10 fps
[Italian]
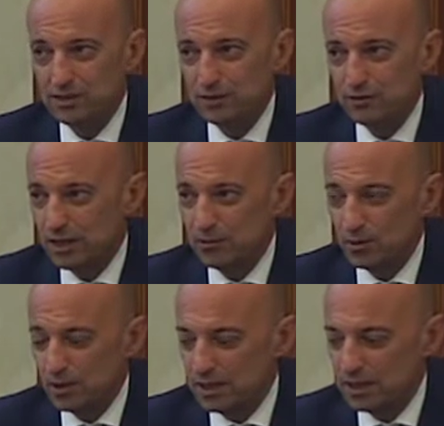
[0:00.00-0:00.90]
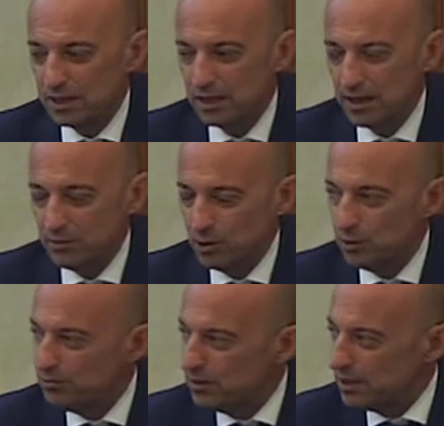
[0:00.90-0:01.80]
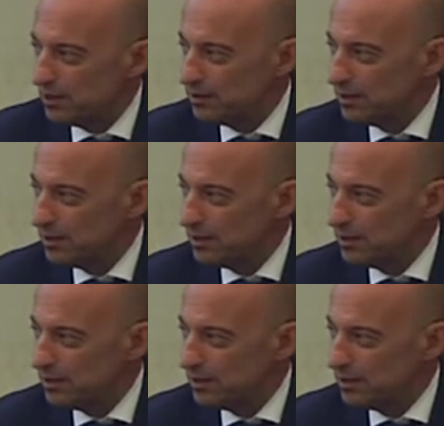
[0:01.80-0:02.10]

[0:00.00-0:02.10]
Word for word: ci faremo qualche amico in meno,